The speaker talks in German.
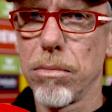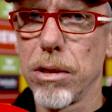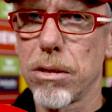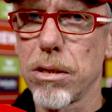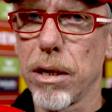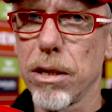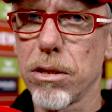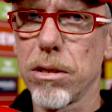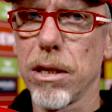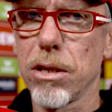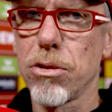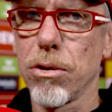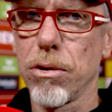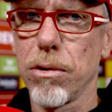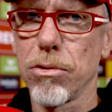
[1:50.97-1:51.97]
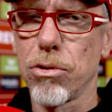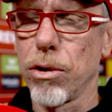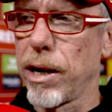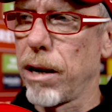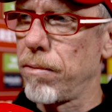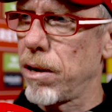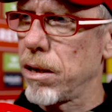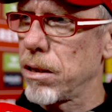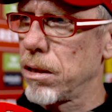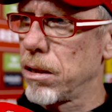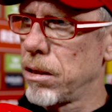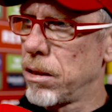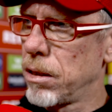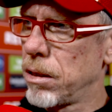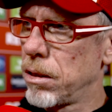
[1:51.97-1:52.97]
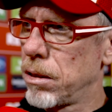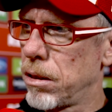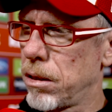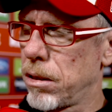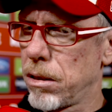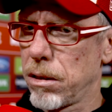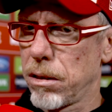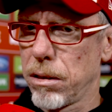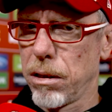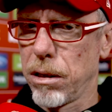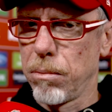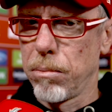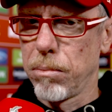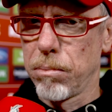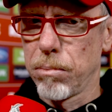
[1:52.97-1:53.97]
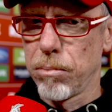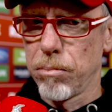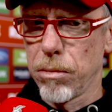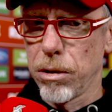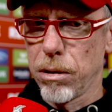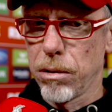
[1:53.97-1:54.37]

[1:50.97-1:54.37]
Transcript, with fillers: ist ja nicht, nicht so, so hellwach äh, im,